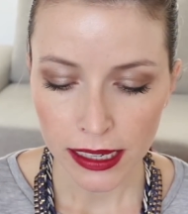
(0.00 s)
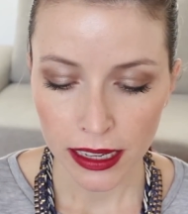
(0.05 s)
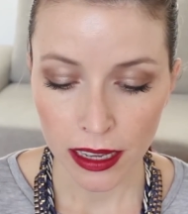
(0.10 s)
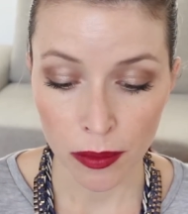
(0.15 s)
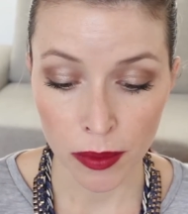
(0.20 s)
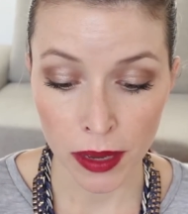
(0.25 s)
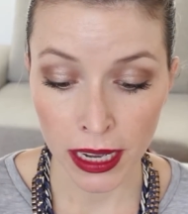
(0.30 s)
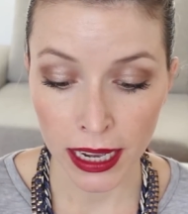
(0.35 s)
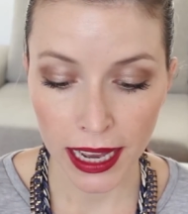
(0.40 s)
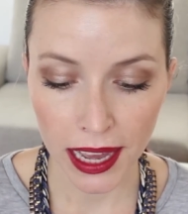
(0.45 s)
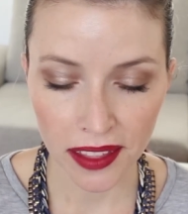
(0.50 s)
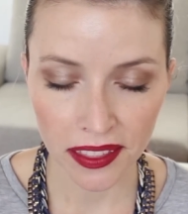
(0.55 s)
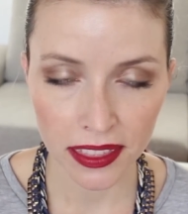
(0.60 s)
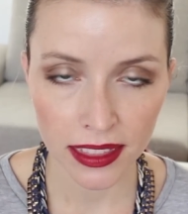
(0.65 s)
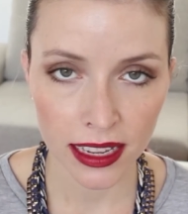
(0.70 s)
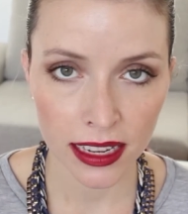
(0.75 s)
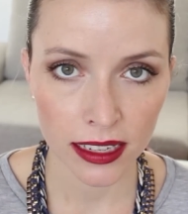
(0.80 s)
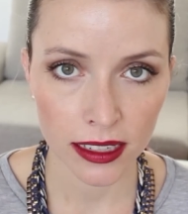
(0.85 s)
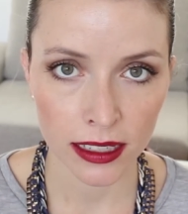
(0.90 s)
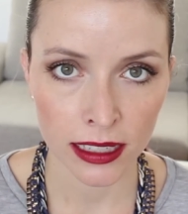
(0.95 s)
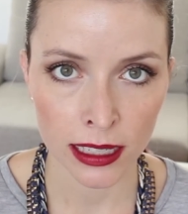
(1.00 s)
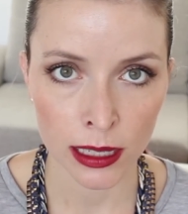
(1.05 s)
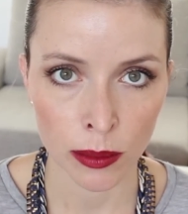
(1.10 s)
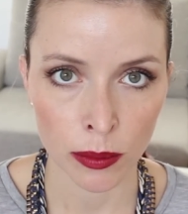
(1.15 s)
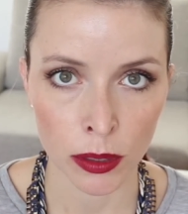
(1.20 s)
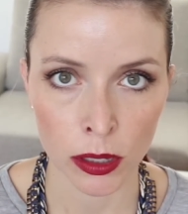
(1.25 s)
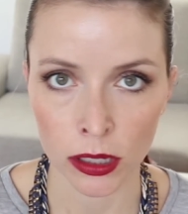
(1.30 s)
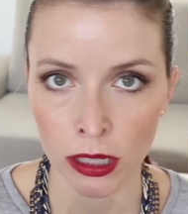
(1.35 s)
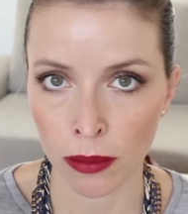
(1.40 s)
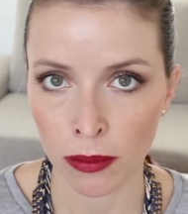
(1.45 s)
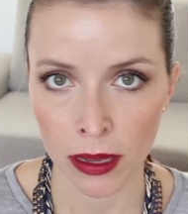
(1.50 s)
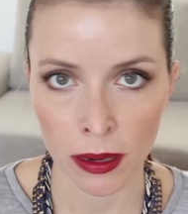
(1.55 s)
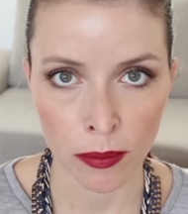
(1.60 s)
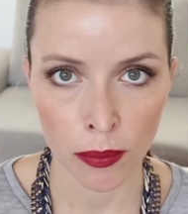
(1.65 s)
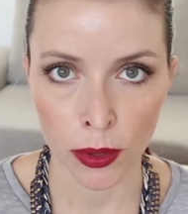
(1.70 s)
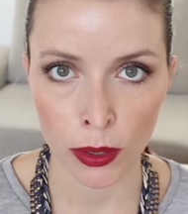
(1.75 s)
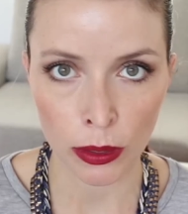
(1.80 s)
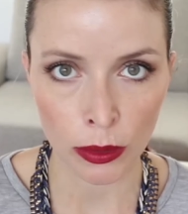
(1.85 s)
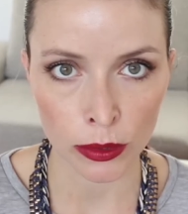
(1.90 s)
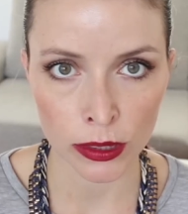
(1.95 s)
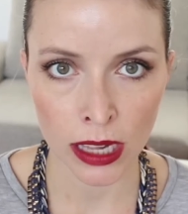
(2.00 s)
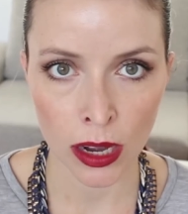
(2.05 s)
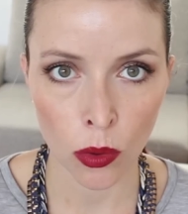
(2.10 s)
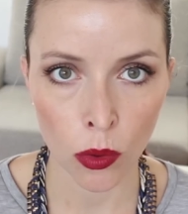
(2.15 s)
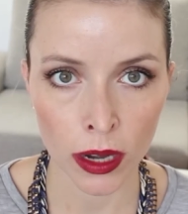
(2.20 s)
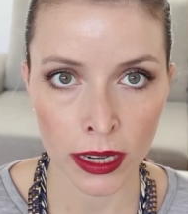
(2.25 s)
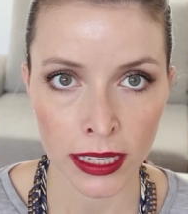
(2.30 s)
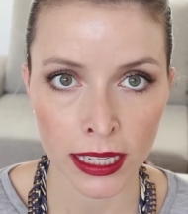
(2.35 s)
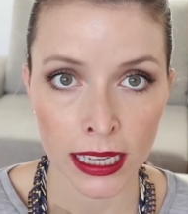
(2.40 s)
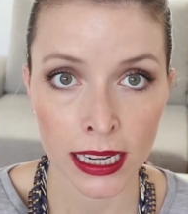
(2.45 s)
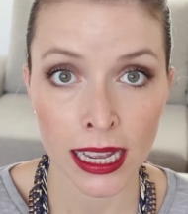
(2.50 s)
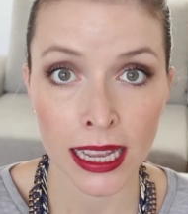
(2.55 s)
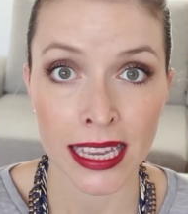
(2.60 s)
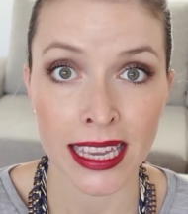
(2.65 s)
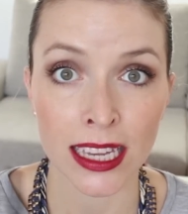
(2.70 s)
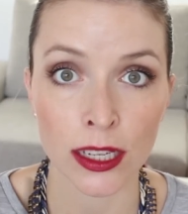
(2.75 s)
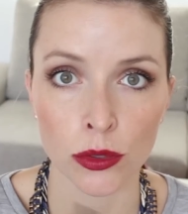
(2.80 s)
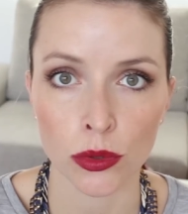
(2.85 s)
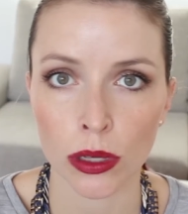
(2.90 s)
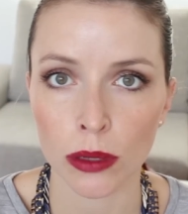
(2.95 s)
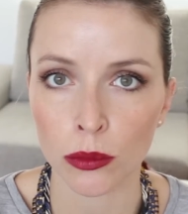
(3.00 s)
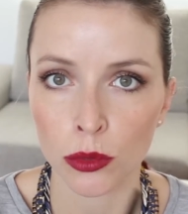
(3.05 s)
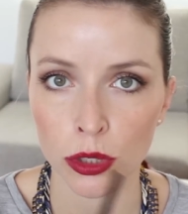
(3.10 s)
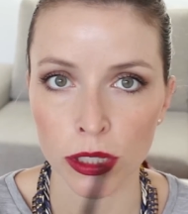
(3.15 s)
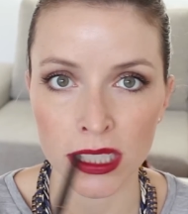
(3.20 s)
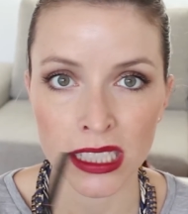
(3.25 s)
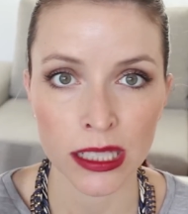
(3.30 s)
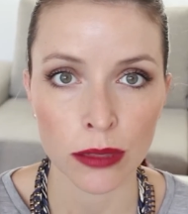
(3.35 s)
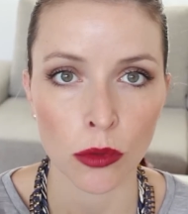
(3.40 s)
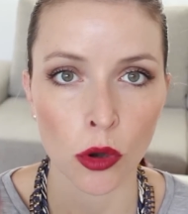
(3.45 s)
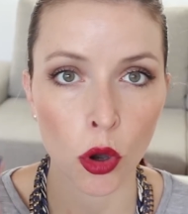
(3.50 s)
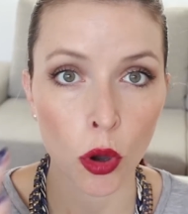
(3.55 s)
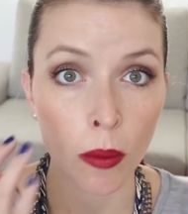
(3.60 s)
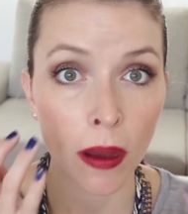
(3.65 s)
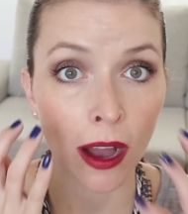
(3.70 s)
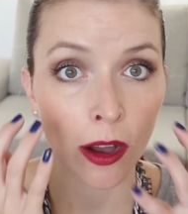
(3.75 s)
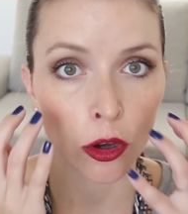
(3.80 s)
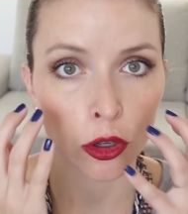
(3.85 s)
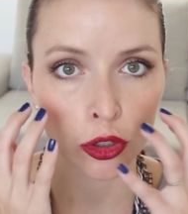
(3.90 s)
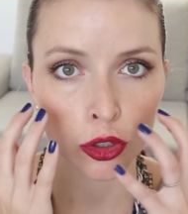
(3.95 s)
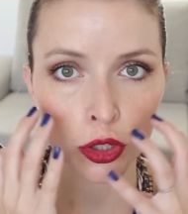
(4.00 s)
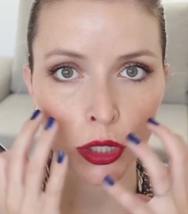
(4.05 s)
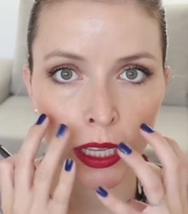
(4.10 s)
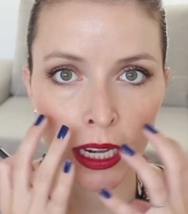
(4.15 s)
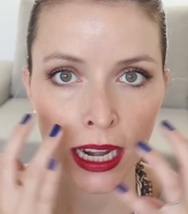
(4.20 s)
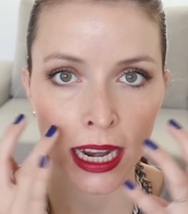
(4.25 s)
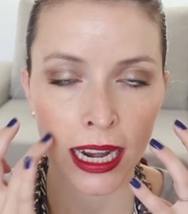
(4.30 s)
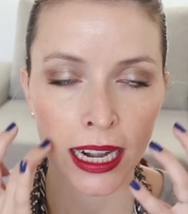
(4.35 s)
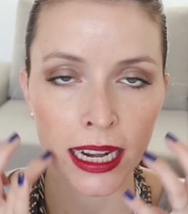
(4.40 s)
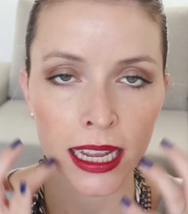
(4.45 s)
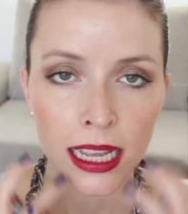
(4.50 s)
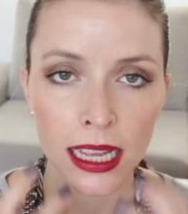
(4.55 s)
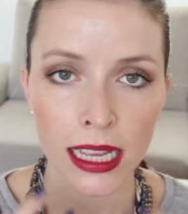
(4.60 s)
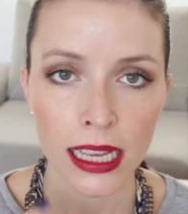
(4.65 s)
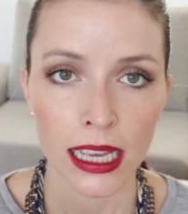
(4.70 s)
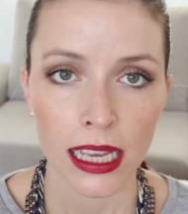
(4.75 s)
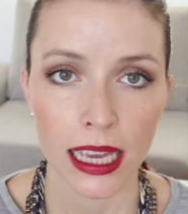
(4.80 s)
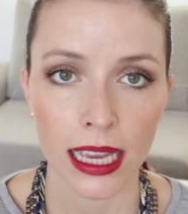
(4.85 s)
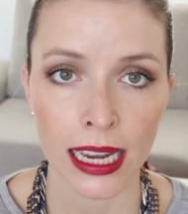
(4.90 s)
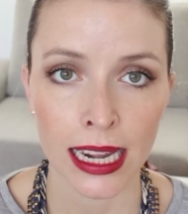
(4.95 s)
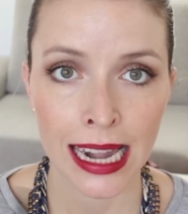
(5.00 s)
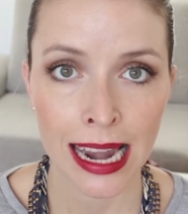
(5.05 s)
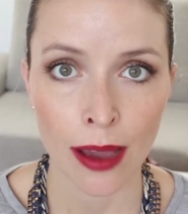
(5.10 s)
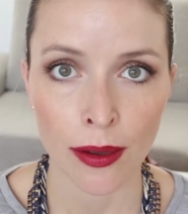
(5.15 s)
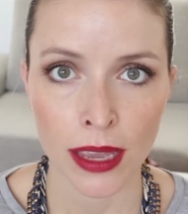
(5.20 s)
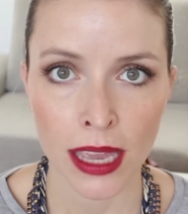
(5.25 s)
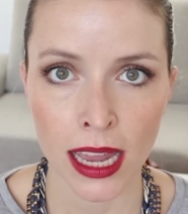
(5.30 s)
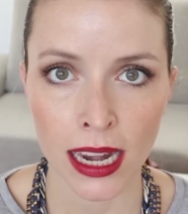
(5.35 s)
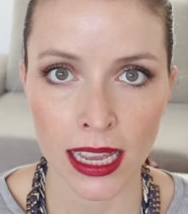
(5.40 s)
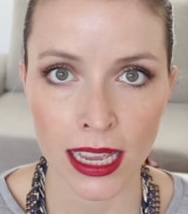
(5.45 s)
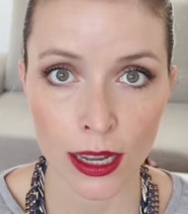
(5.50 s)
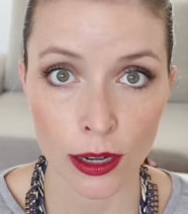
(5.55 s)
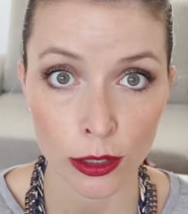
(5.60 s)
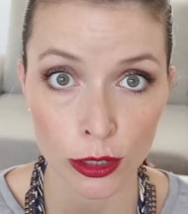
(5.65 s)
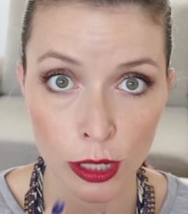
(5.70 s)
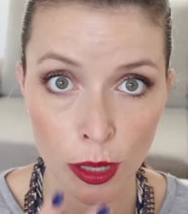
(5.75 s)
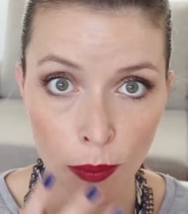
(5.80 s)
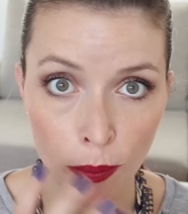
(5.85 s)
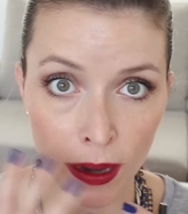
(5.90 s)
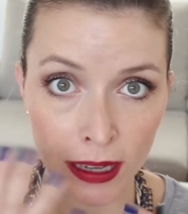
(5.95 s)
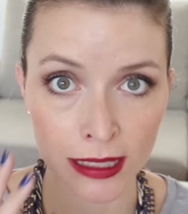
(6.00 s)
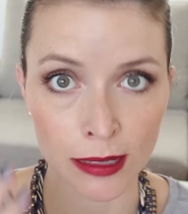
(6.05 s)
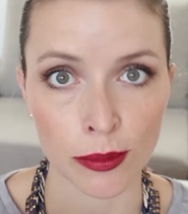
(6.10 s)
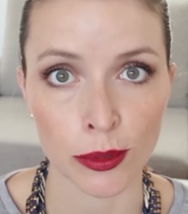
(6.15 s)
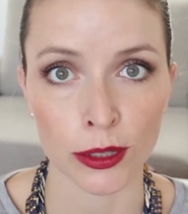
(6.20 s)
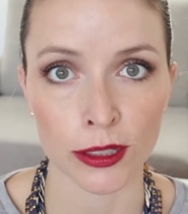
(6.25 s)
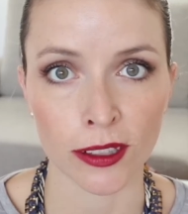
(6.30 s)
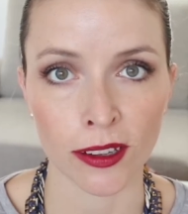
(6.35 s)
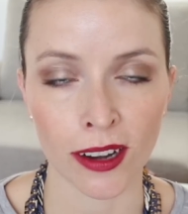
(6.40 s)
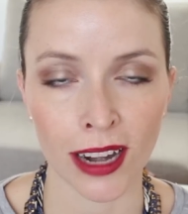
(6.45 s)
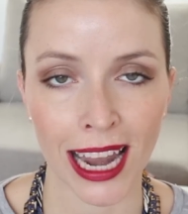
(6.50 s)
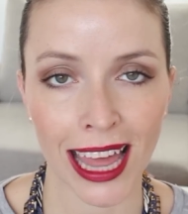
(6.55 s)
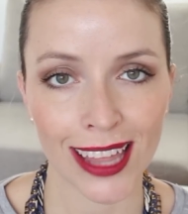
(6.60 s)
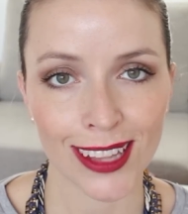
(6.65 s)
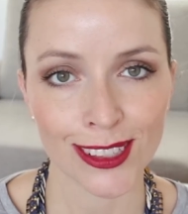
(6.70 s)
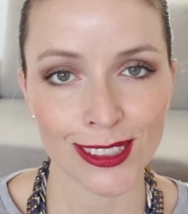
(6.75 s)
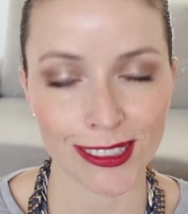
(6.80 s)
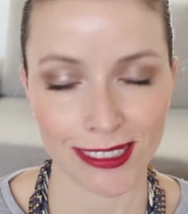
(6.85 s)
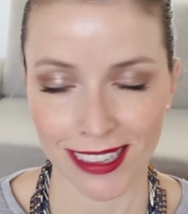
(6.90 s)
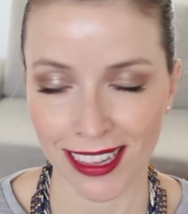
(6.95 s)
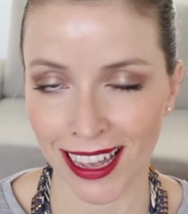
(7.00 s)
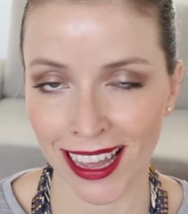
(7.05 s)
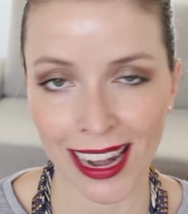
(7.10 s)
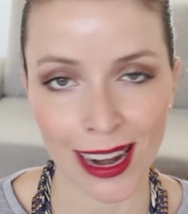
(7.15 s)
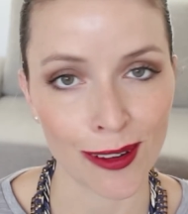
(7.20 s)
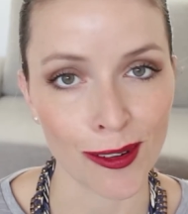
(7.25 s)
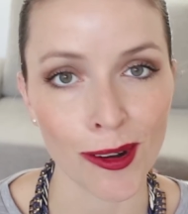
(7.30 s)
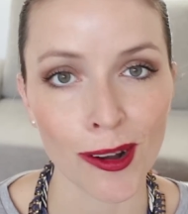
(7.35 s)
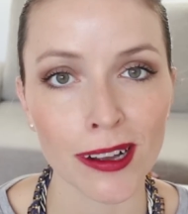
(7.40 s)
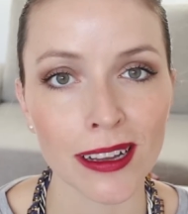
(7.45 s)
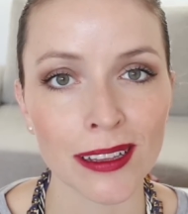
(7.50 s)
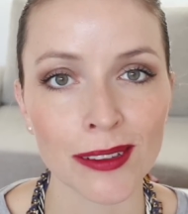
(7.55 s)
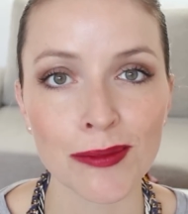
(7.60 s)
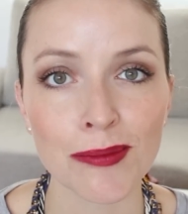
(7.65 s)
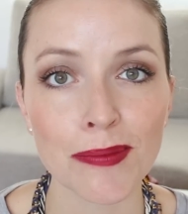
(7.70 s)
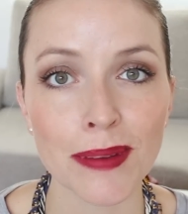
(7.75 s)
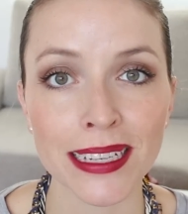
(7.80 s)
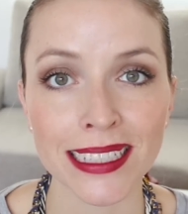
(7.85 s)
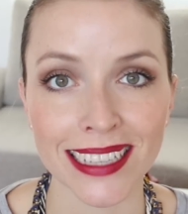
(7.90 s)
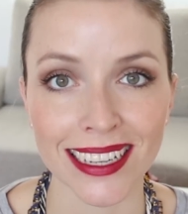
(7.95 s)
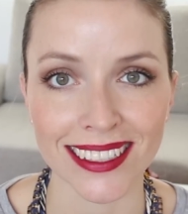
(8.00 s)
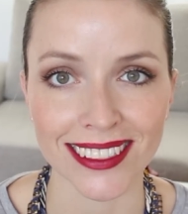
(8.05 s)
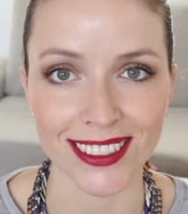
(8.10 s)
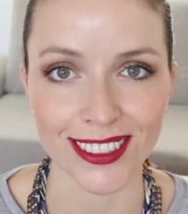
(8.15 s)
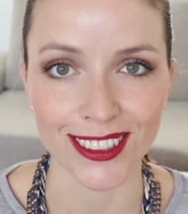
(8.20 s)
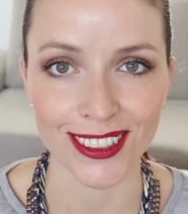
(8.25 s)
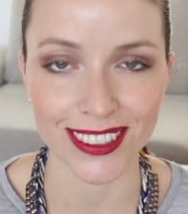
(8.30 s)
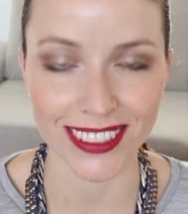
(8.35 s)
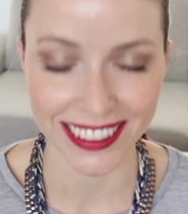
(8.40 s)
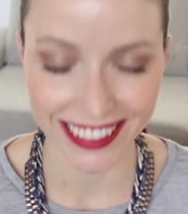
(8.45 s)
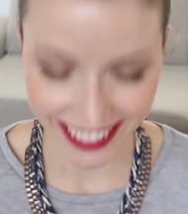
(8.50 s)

que me encanta, eh, pero también pueden usar cualquiera y ayuda muchísimo como a contener el labial y que no se esparza por todos lados y tengas la boca de un payaso.